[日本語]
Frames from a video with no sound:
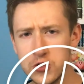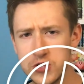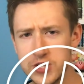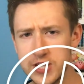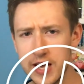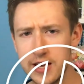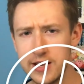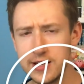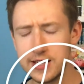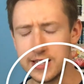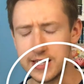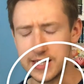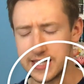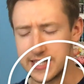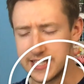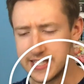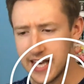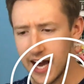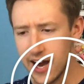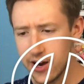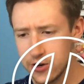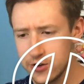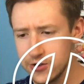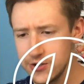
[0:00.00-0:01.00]
の3、
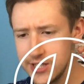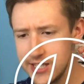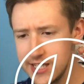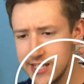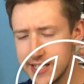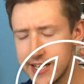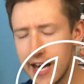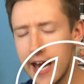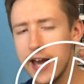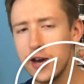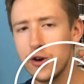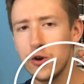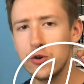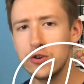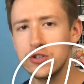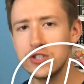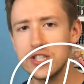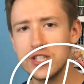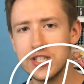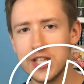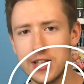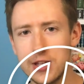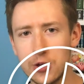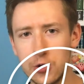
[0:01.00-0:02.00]
逆に外国
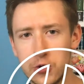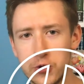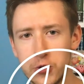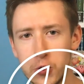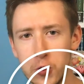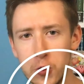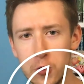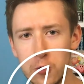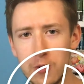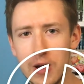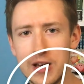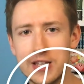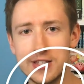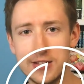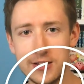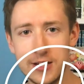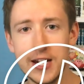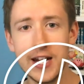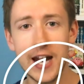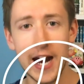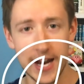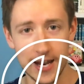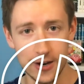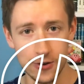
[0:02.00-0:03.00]
人だってことを忘
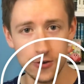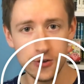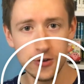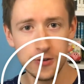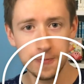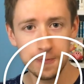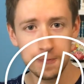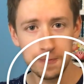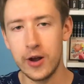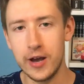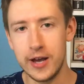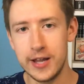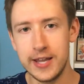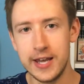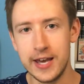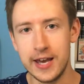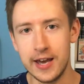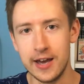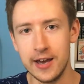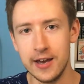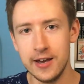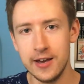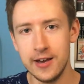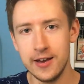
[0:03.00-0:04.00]
れられる。これは
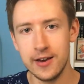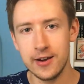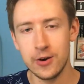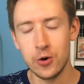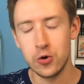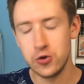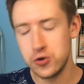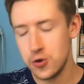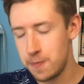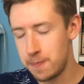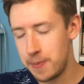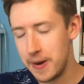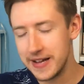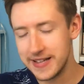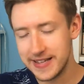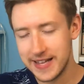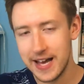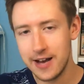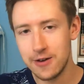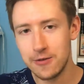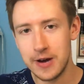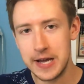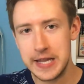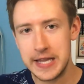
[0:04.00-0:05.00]
ね、この
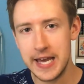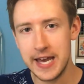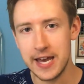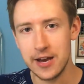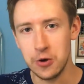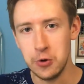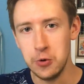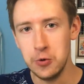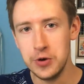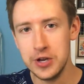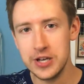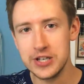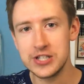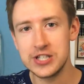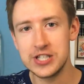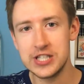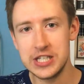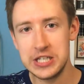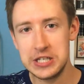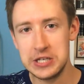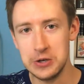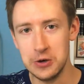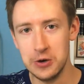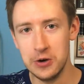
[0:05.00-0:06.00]
パターンはね、嬉
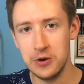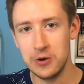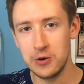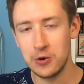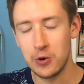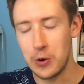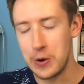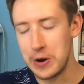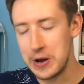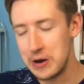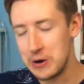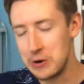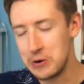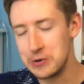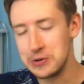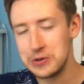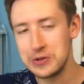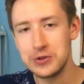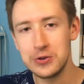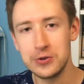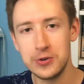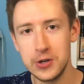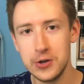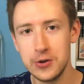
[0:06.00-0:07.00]
しいよ。これは
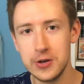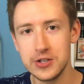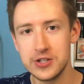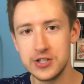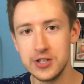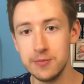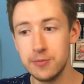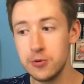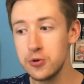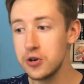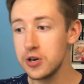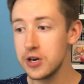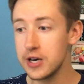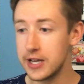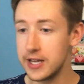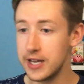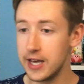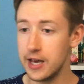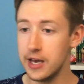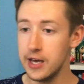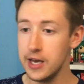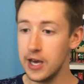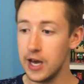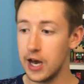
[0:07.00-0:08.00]
本当に嬉しい。僕が
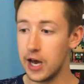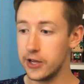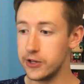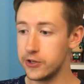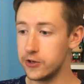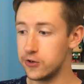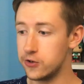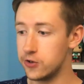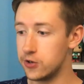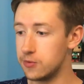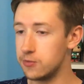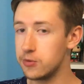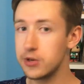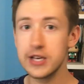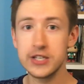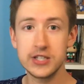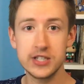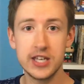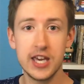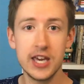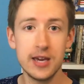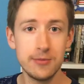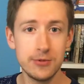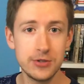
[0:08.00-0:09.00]
ね、
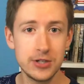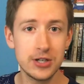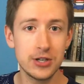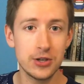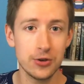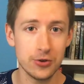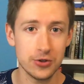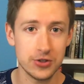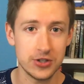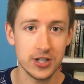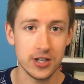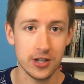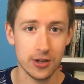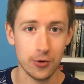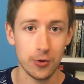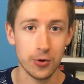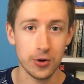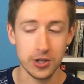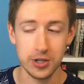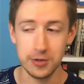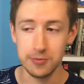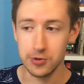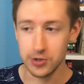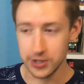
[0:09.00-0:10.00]
昔ゲーム実況をしてた
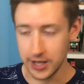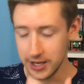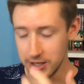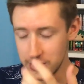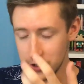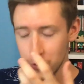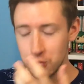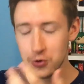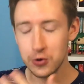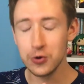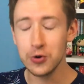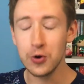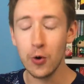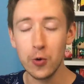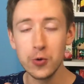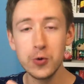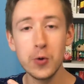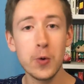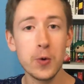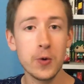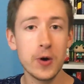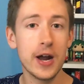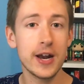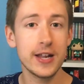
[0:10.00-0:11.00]
頃にもね、よく
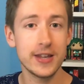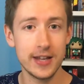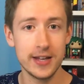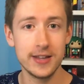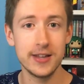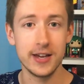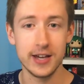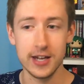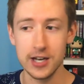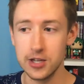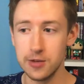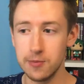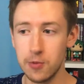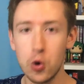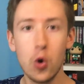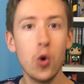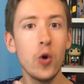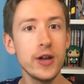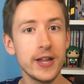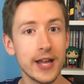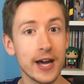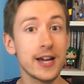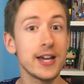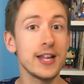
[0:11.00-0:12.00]
驚かれたんだけれども、
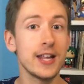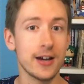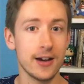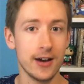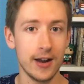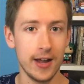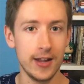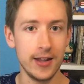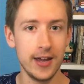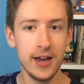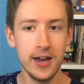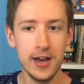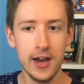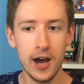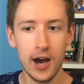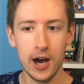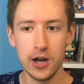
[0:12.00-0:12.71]
声だけだからね、